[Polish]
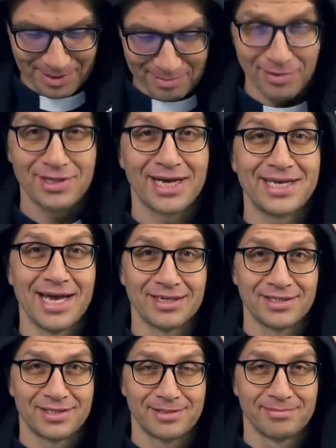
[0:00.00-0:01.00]
Bo tak
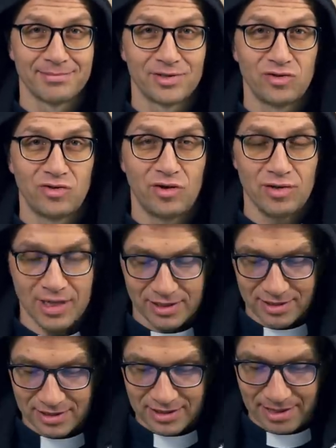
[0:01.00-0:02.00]
jest. To
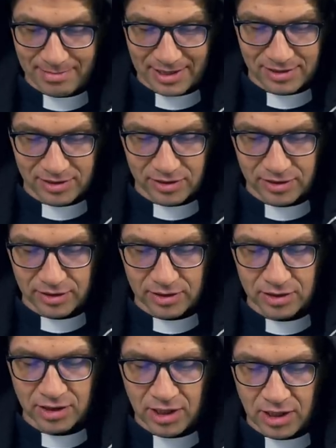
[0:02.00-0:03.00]
jest temat
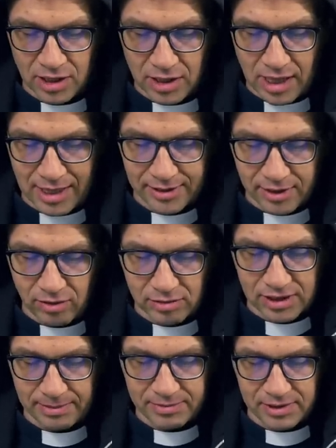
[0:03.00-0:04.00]
y,
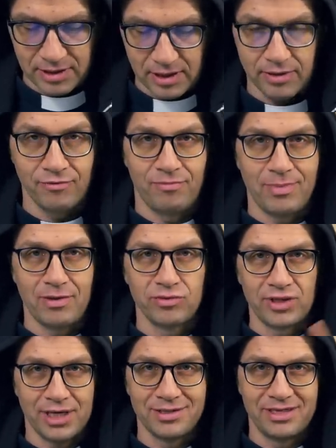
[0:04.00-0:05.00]
antykoncepcji w
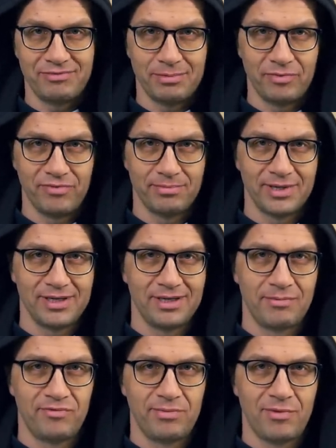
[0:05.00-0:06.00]
małżeństwie, mówimy.
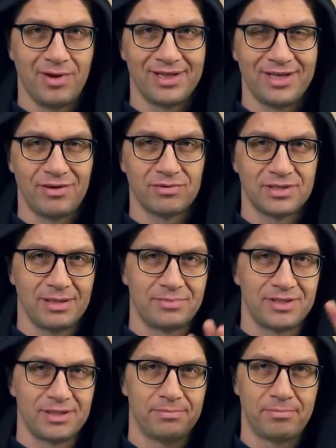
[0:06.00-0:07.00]
Nie mówimy o
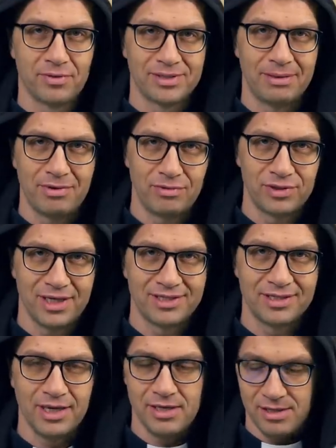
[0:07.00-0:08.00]
antykoncepcji
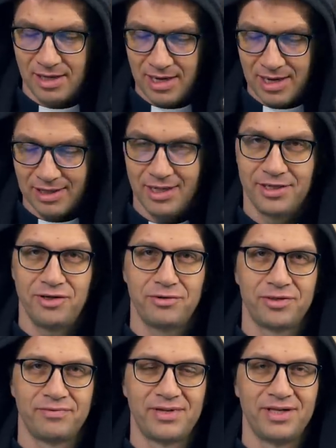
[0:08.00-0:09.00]
pozamałżeńskiej,
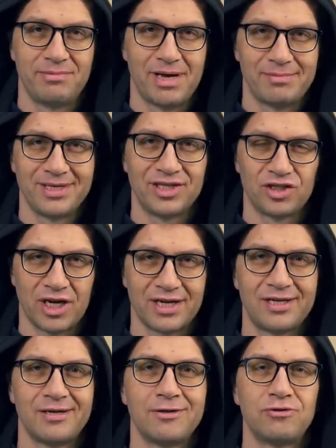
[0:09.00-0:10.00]
dlatego że wtedy mamy
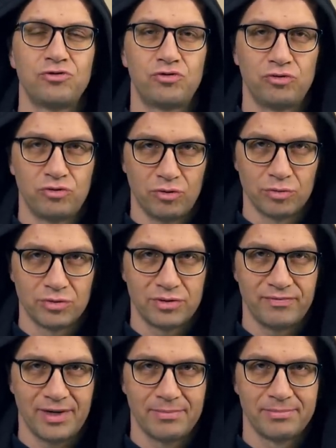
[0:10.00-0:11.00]
grzech
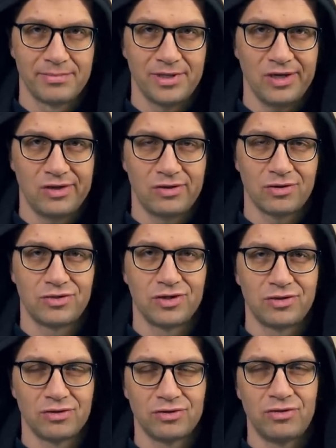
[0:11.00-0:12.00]
cudzołóstwa. I to,
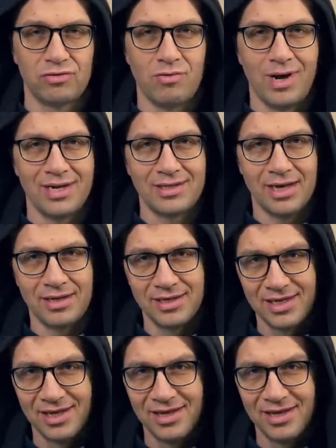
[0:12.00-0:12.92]
czy ktoś dokłada